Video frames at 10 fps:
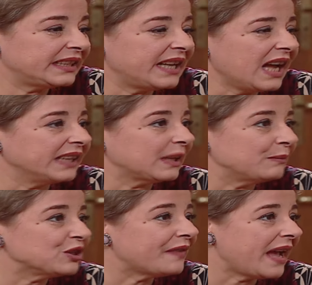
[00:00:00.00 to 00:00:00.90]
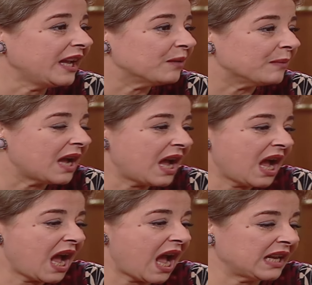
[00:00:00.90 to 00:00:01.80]
لا انت مش فاهم آه.
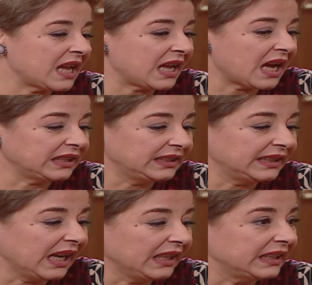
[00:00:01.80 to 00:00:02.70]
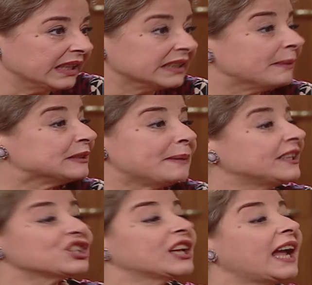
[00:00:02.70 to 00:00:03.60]
انا قصدي يعني انت ما
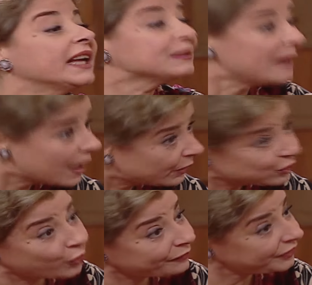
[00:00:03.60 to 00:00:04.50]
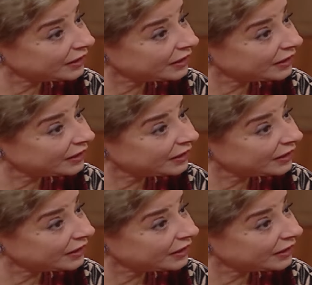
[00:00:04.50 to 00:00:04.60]
سمعتش عن حاجه اسمها جواز عرفي